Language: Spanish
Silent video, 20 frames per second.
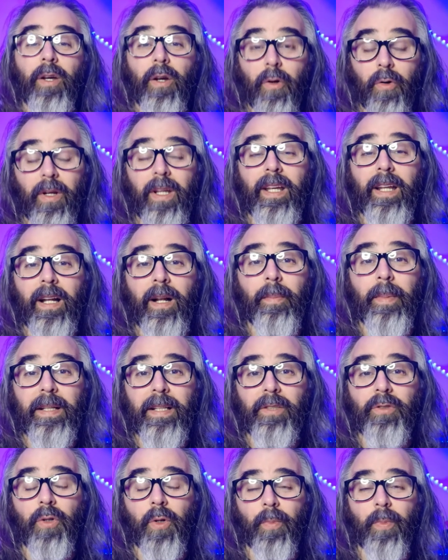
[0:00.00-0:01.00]

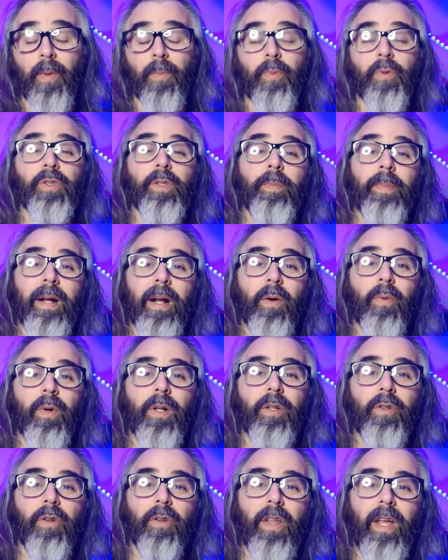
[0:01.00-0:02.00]
originalmente yo lo propuse para
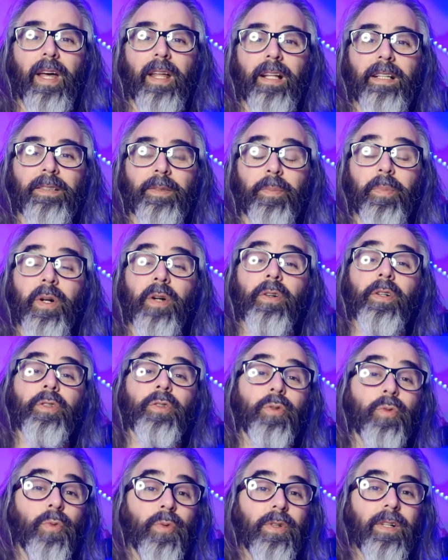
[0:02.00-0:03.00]
cuentos de hadas, pero
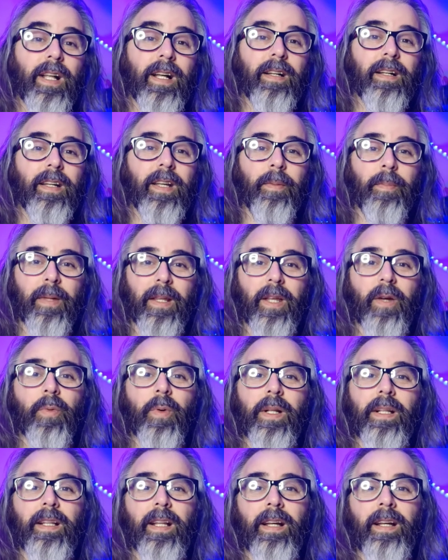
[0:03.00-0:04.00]
resulta que me di
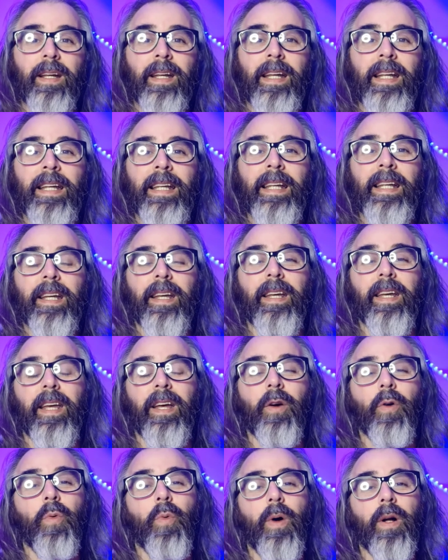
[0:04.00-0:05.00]
cuenta
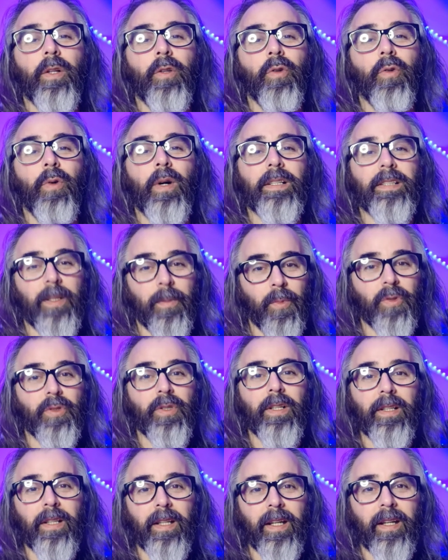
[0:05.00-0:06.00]
que cuando
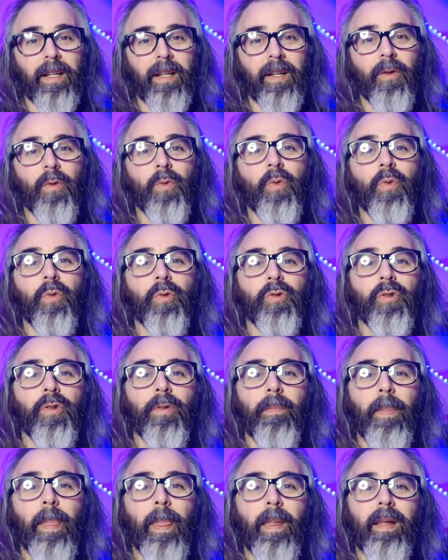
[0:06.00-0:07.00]
hacemos este
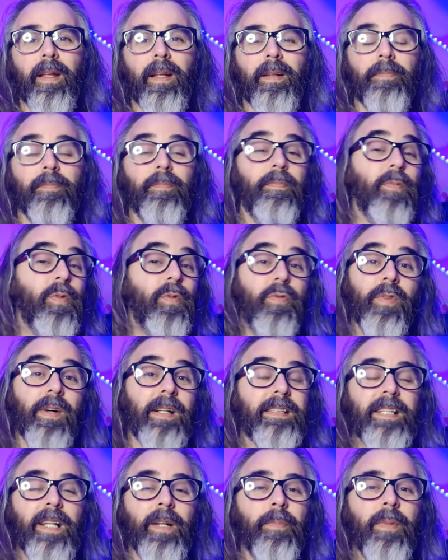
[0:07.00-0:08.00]
curso
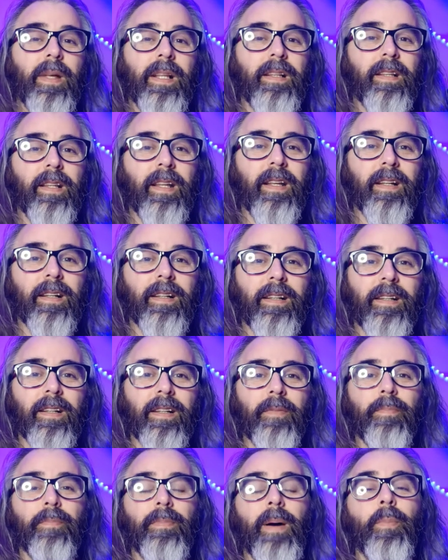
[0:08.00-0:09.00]
fácilmente
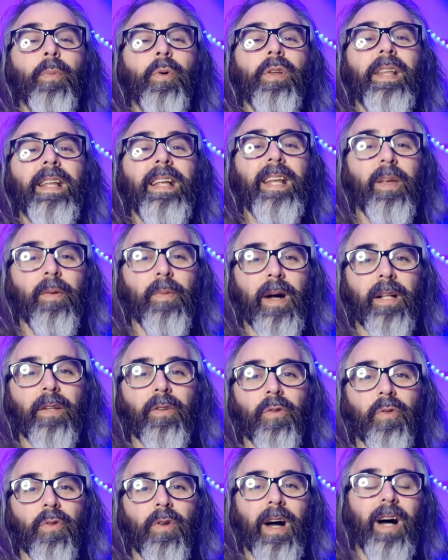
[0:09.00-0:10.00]
vamos
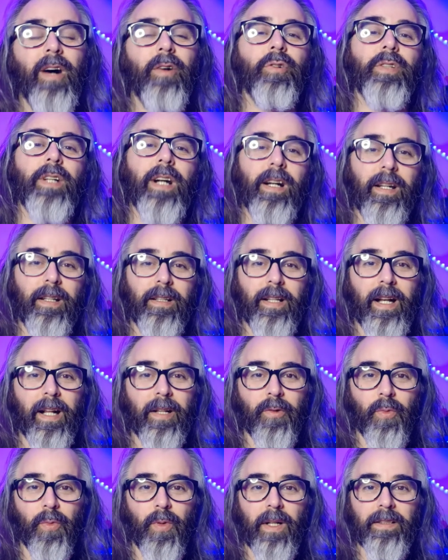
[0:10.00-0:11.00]
derivando a otras
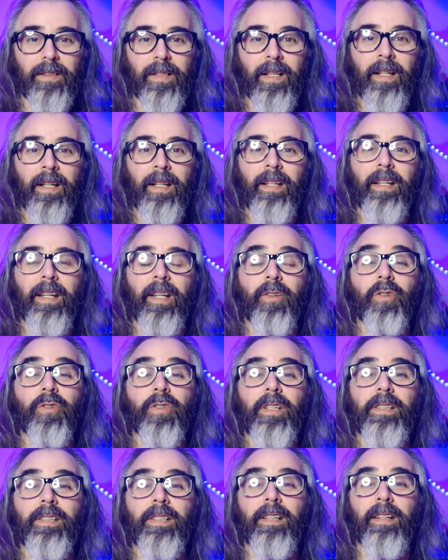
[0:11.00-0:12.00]
literaturas.
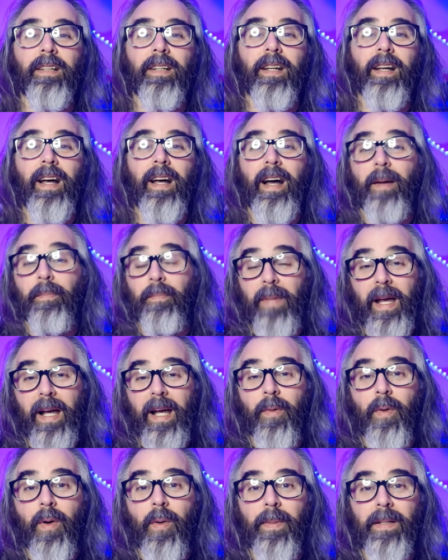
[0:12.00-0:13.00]
Entonces me
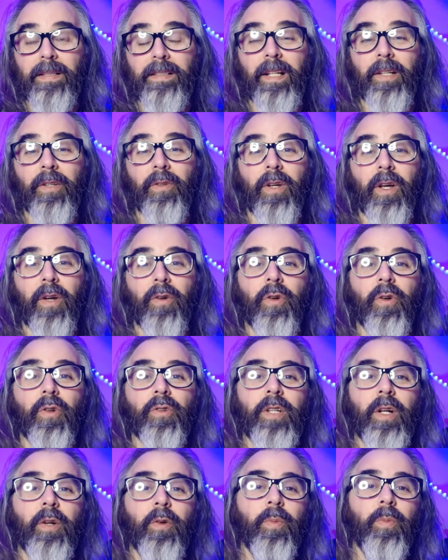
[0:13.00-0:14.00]
acaba pasando que con
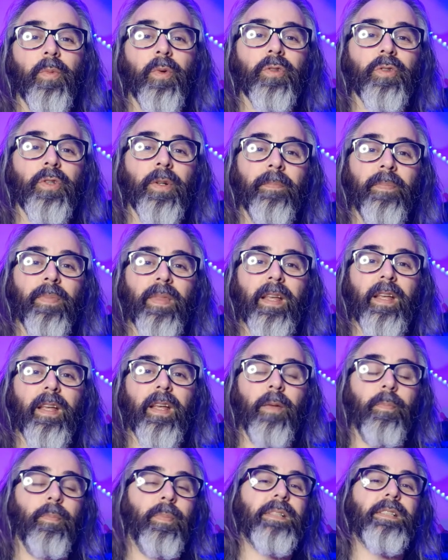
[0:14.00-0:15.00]
los alumnos
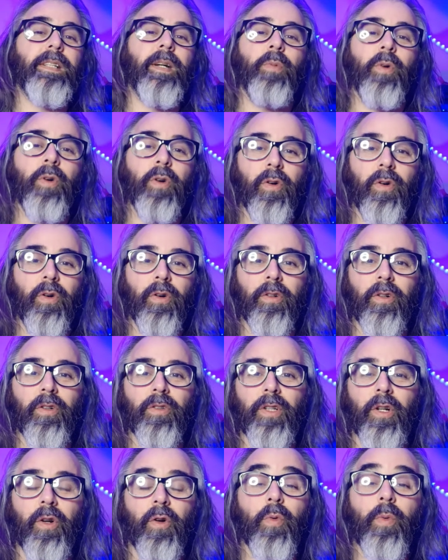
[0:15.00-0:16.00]
empezamos con, no
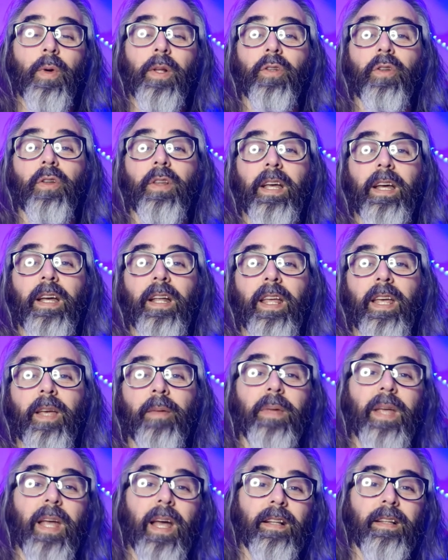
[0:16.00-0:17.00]
sé, los cuentos de
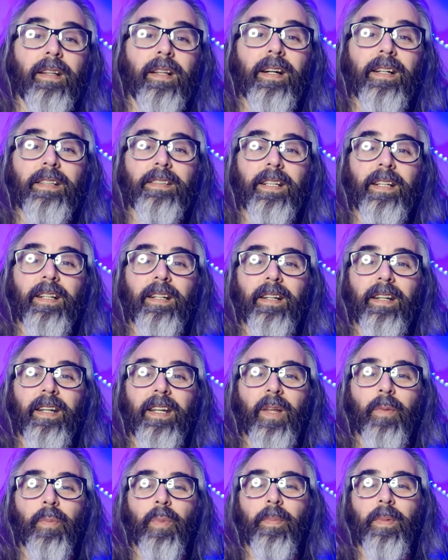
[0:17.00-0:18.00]
Grimm y Andersen,
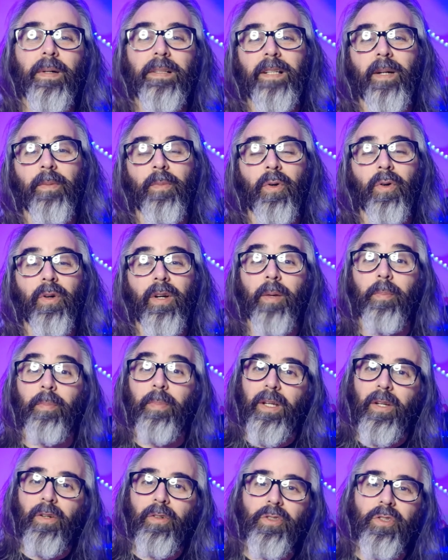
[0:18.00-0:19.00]
y después pasamos que
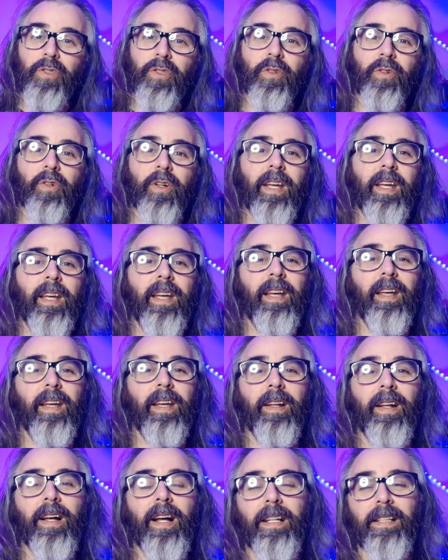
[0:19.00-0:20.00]
Pinocho,
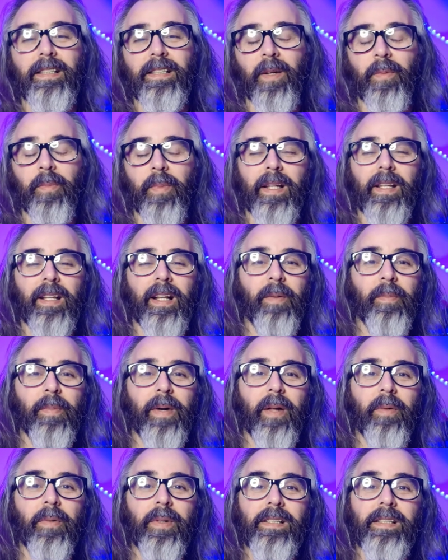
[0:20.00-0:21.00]
que Alicia en el País de las
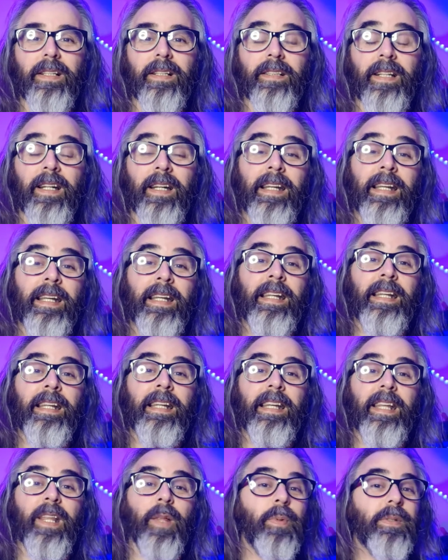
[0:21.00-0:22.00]
Maravillas,
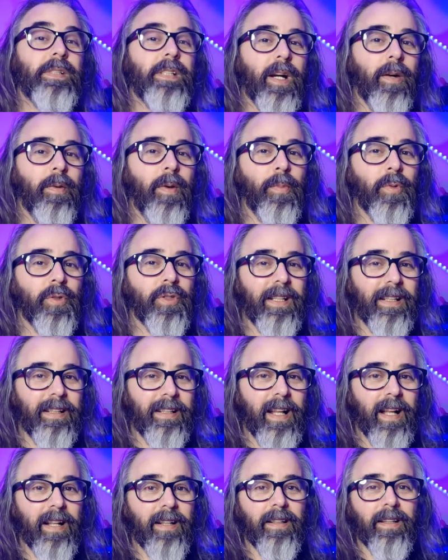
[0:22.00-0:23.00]
y después acabamos
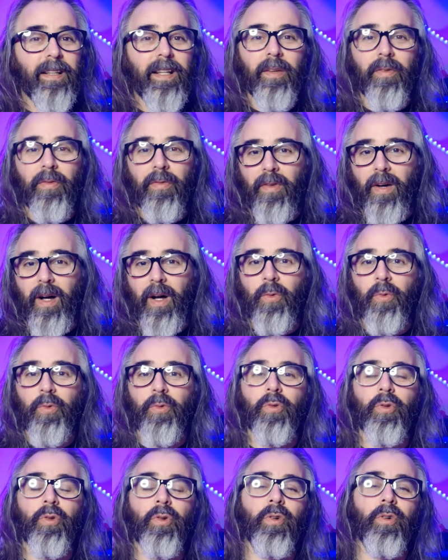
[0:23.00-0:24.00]
en Dante,
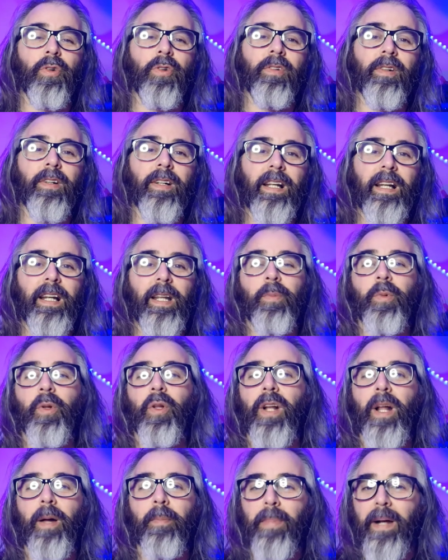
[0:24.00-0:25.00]
Fausto, el
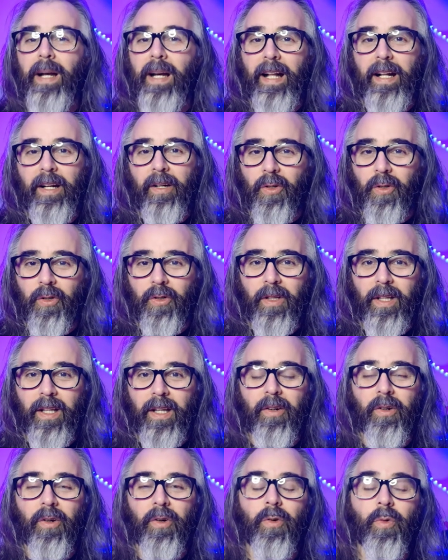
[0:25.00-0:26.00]
himno de la perla
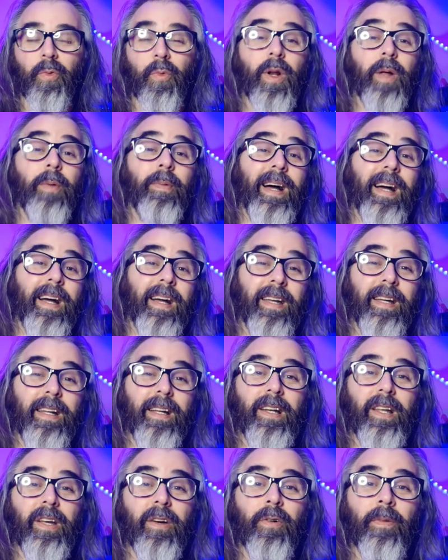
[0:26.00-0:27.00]
gnóstico, un
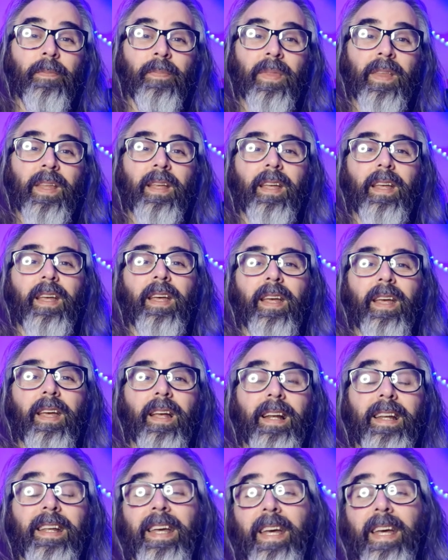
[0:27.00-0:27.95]
evangelio, eh, el